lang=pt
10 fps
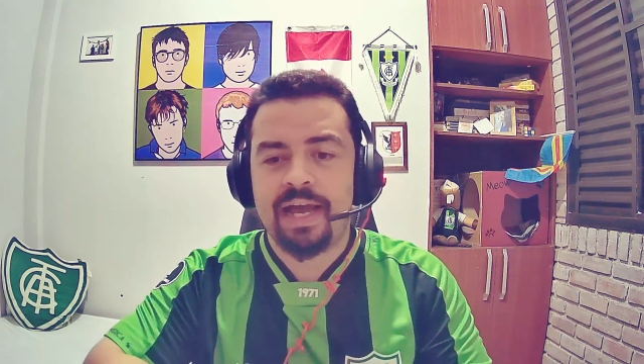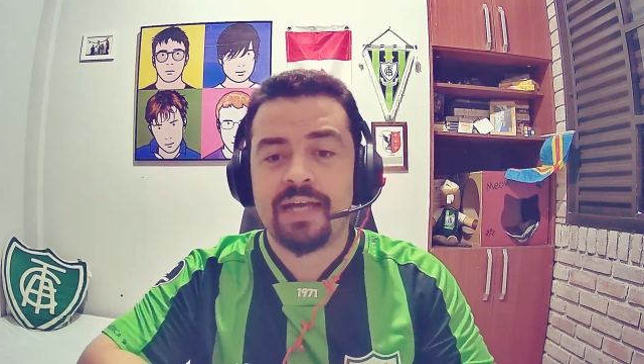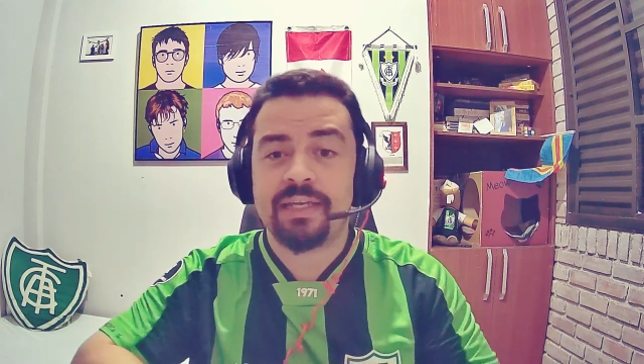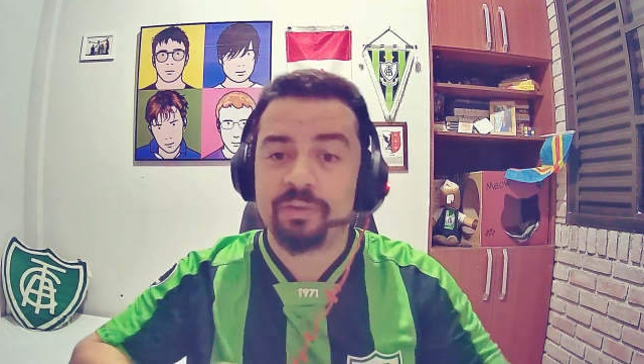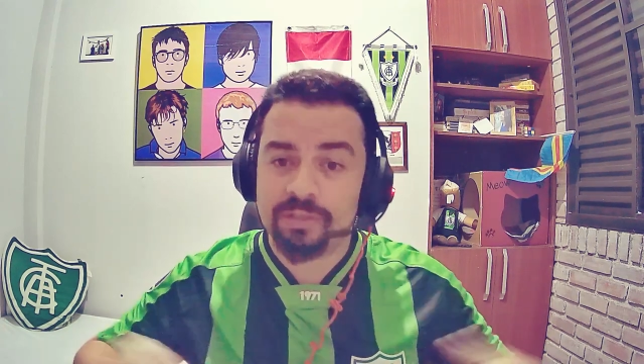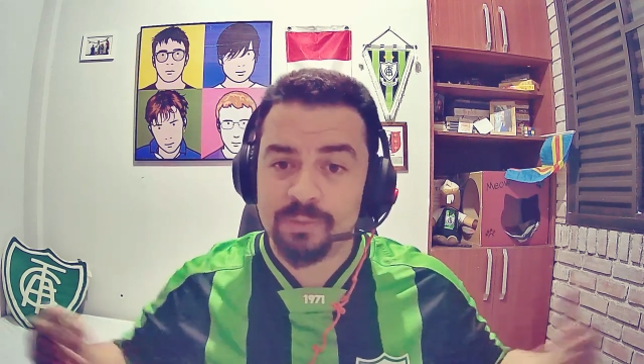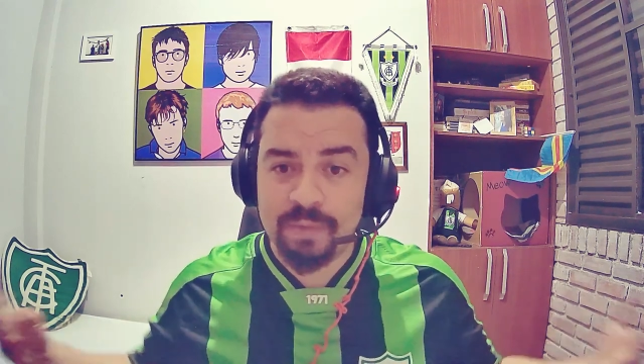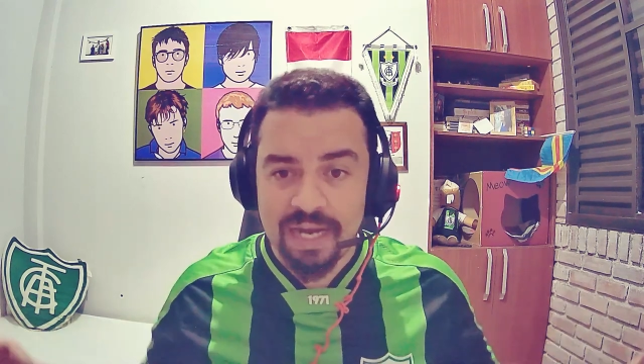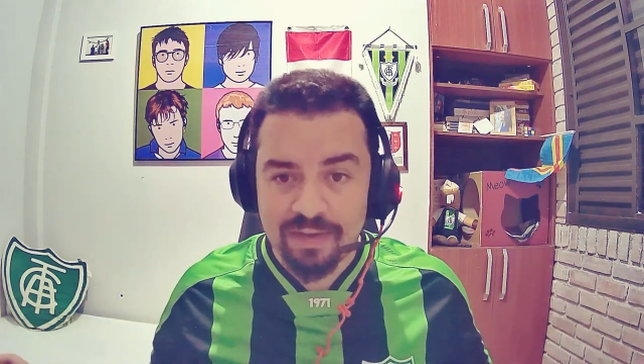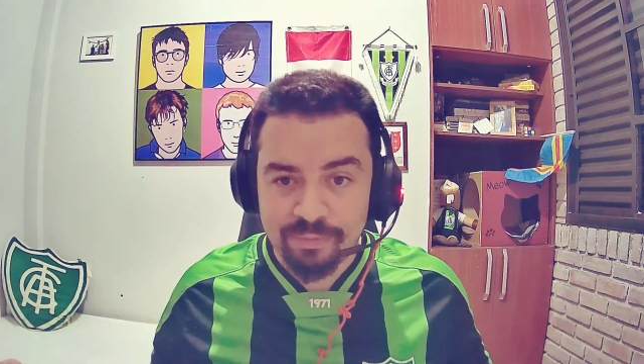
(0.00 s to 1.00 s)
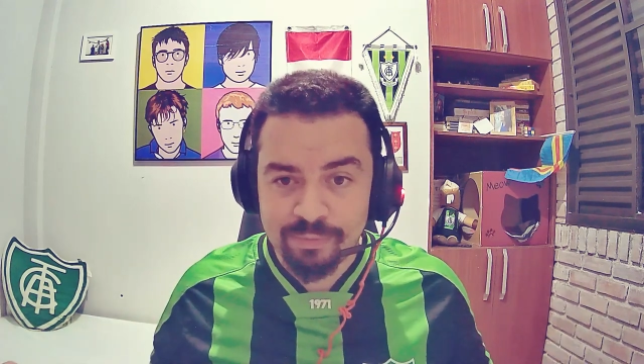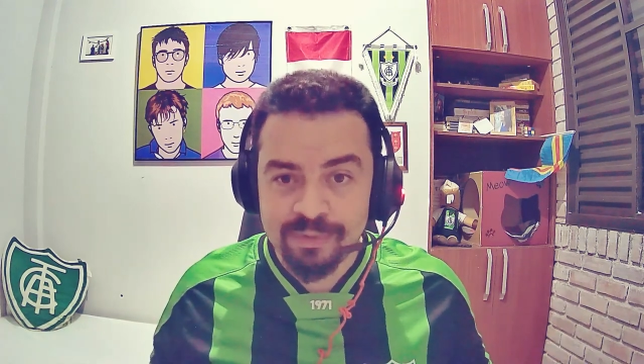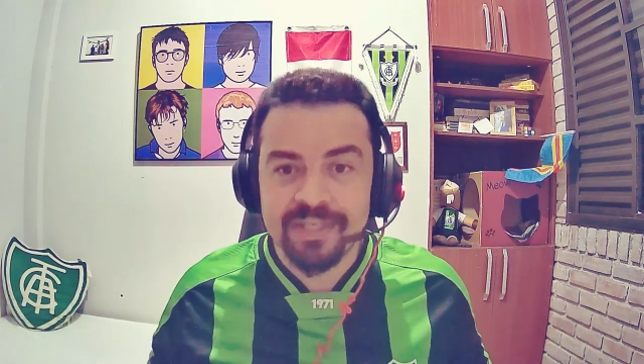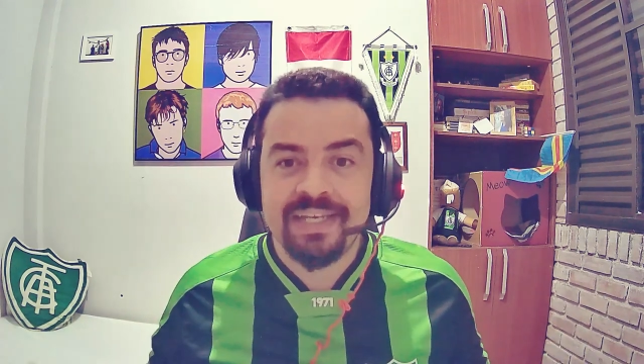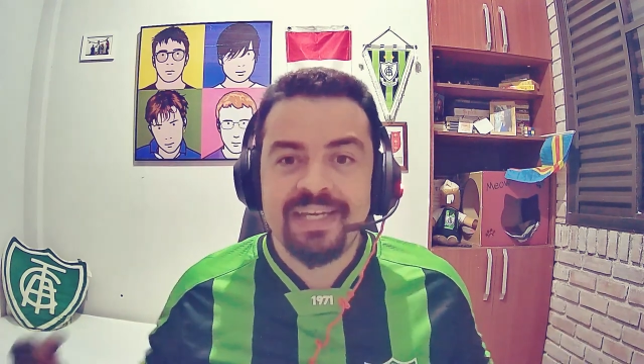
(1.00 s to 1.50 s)
aquilo que esperávamos
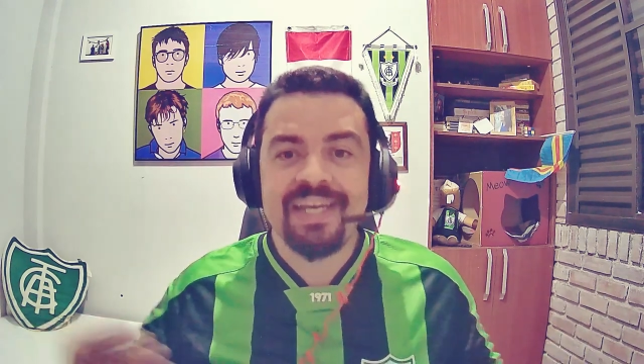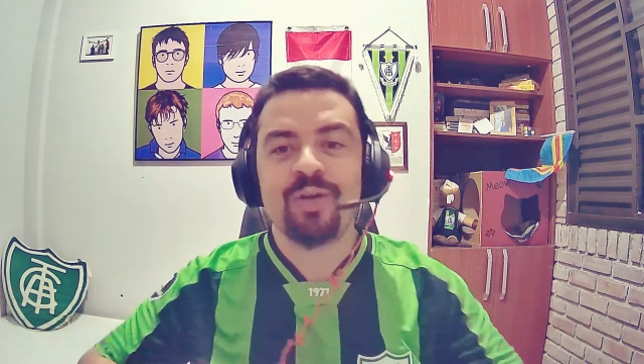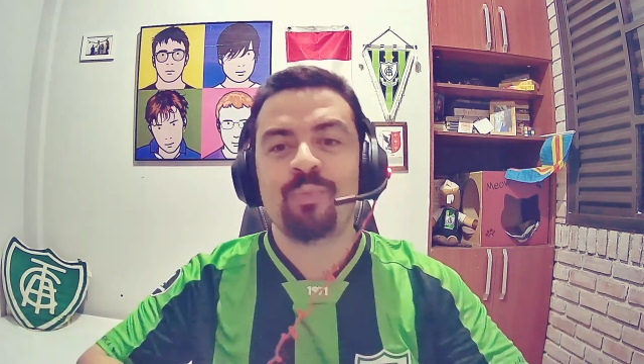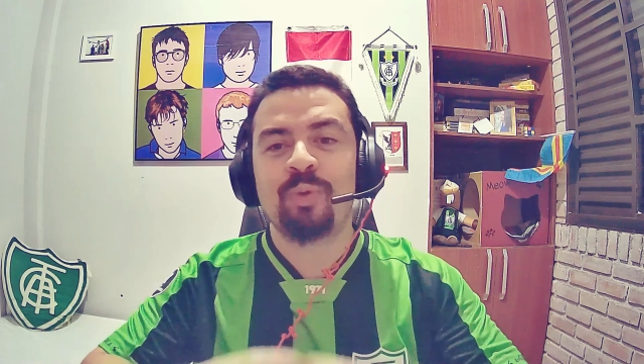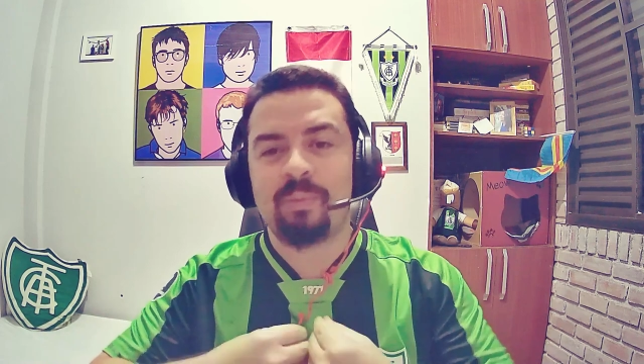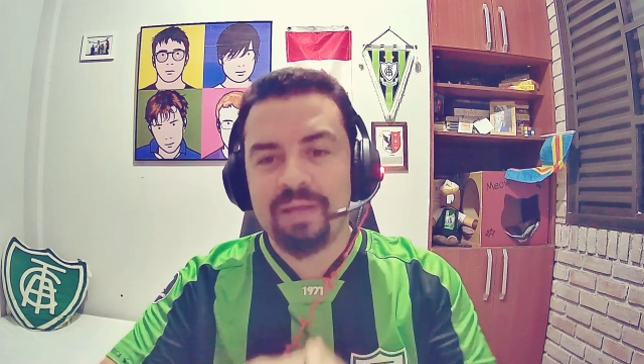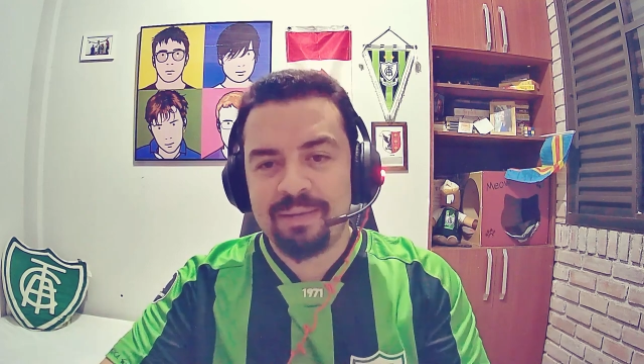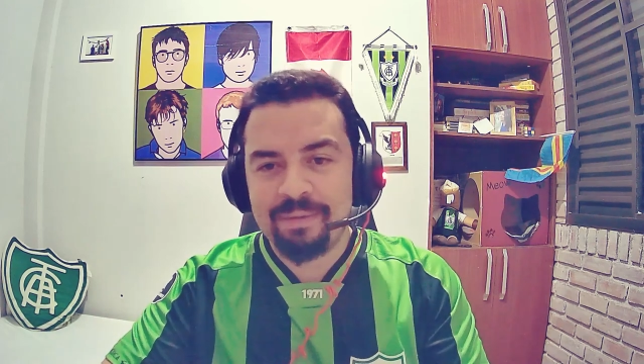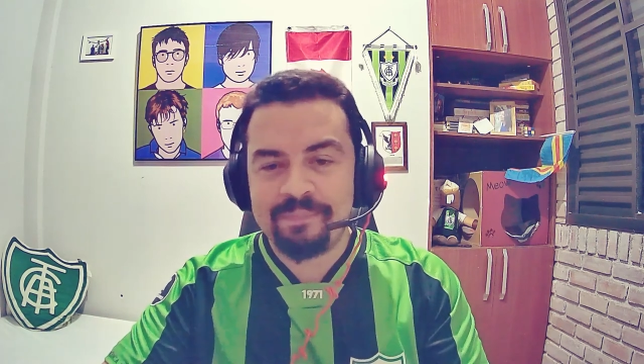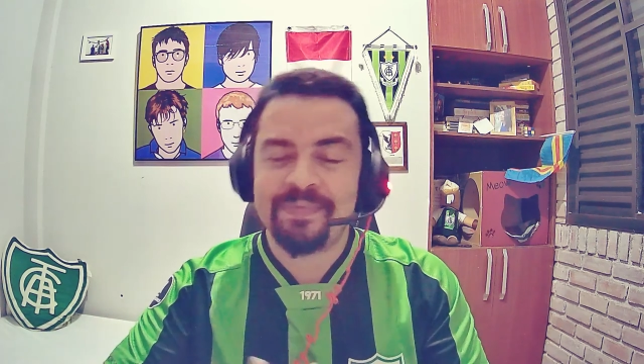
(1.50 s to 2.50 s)
e que o problema